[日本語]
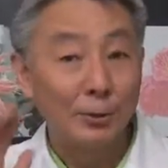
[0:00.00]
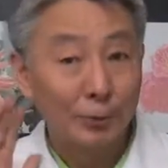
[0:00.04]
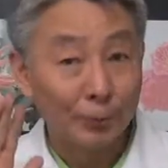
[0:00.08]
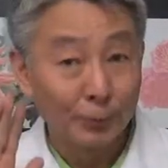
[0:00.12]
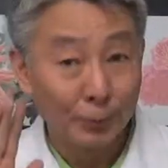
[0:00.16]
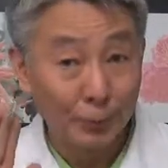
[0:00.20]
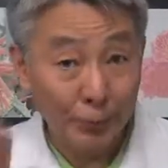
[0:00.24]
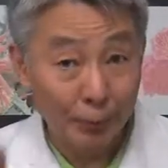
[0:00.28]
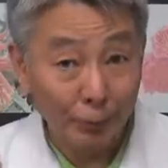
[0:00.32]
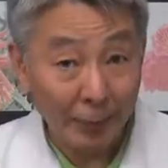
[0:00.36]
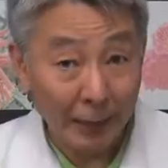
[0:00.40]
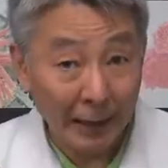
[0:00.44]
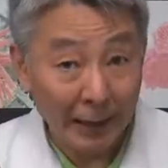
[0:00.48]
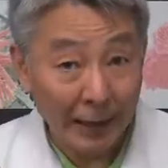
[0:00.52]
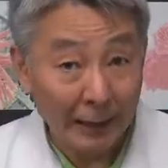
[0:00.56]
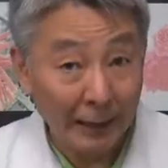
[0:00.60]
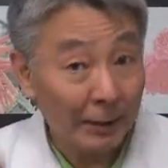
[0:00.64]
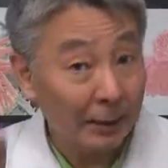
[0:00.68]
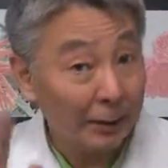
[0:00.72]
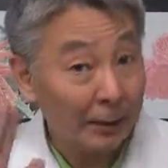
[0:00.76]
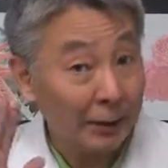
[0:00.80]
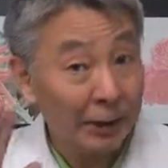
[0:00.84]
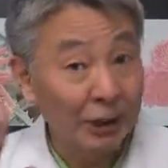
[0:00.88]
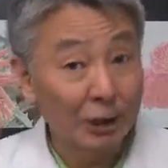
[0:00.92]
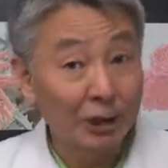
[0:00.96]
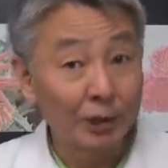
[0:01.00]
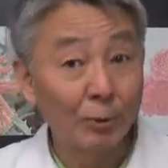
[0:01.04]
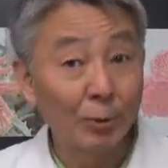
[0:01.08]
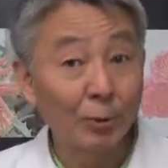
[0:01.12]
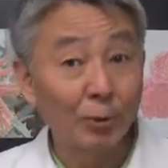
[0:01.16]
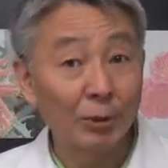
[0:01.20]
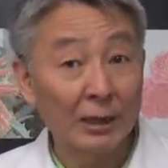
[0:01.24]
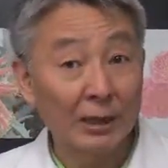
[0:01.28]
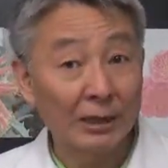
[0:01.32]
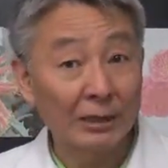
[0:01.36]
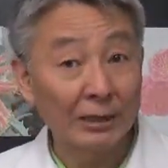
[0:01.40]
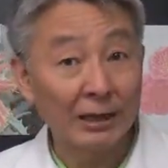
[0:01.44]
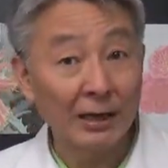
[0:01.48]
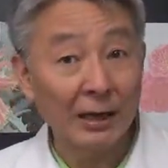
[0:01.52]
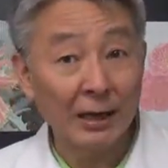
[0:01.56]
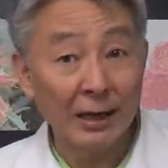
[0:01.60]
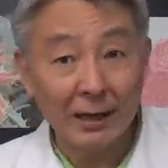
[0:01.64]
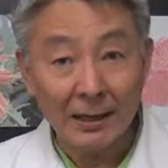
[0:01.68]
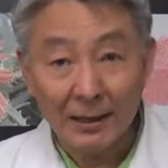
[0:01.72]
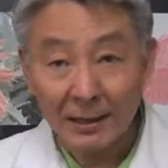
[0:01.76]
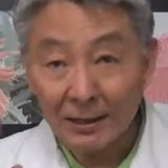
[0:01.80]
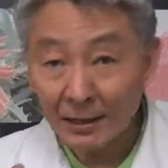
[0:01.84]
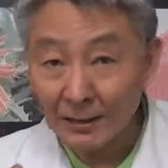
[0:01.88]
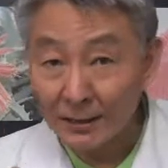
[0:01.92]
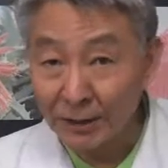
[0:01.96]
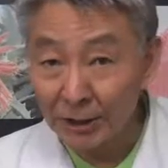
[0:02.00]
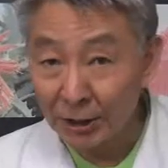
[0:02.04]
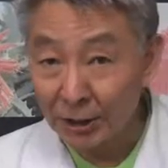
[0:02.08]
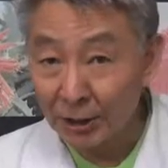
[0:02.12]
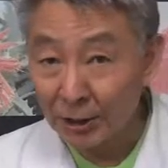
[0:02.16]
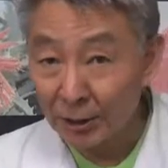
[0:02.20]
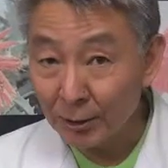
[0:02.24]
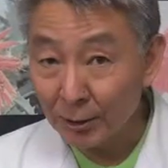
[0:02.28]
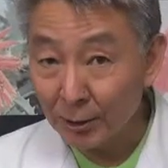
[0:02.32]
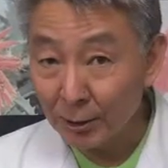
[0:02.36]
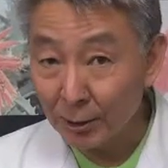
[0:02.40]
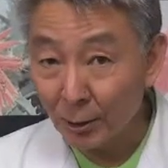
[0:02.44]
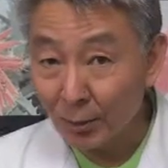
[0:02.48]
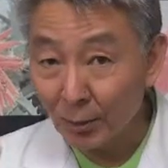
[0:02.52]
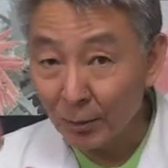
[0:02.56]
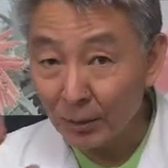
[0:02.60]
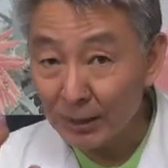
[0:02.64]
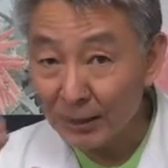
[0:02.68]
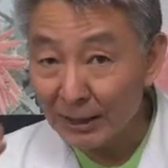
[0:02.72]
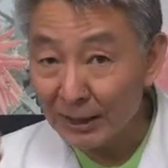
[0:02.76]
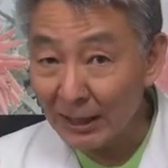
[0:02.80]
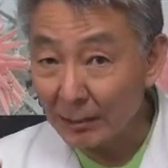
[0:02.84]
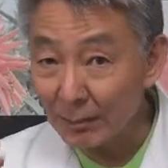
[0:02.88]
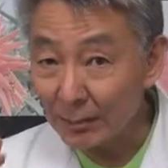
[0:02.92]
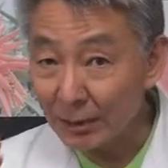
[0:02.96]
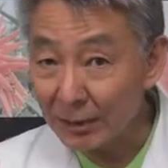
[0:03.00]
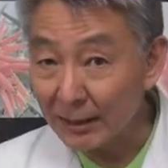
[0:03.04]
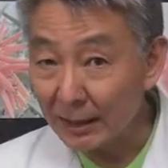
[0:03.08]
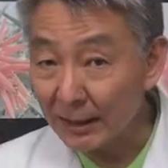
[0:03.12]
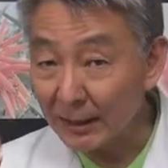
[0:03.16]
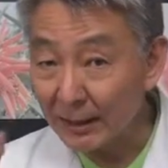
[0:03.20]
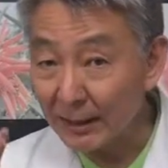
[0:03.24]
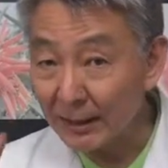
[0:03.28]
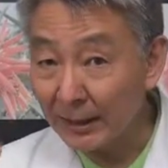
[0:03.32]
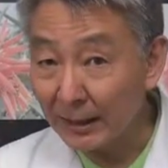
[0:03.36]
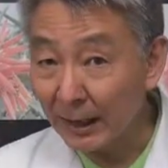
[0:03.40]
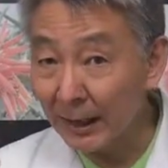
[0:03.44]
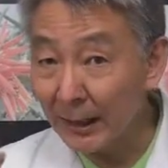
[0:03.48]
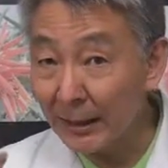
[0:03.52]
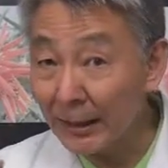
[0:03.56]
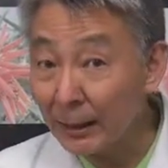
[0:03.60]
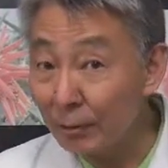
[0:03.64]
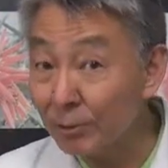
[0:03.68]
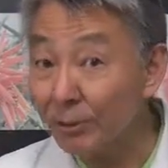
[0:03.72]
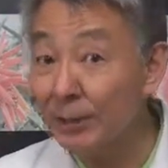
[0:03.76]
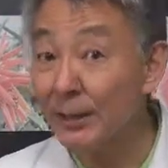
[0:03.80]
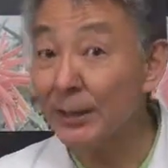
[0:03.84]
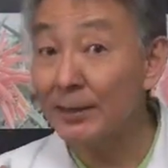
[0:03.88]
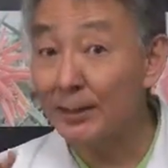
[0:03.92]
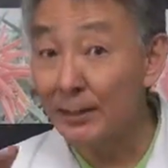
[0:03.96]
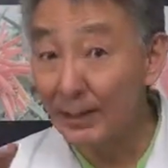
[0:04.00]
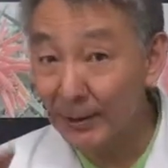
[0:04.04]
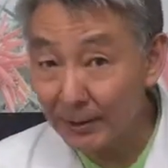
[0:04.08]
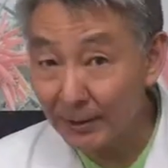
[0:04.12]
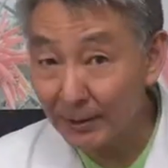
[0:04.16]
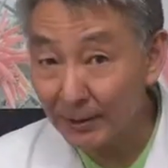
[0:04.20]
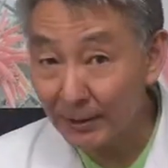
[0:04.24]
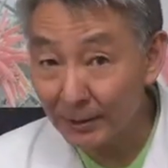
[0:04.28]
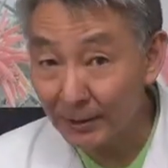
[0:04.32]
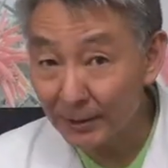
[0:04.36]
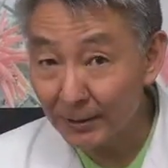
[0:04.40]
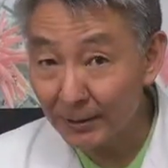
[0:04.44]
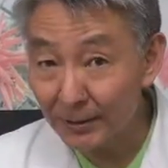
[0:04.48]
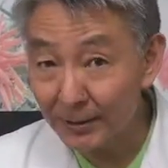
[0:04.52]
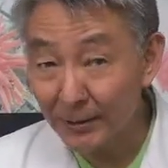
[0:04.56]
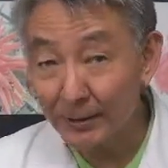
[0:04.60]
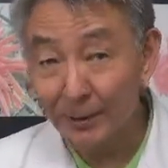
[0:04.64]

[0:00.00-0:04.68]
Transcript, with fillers: 冬は生き物たちがじっと寒さに耐える季節です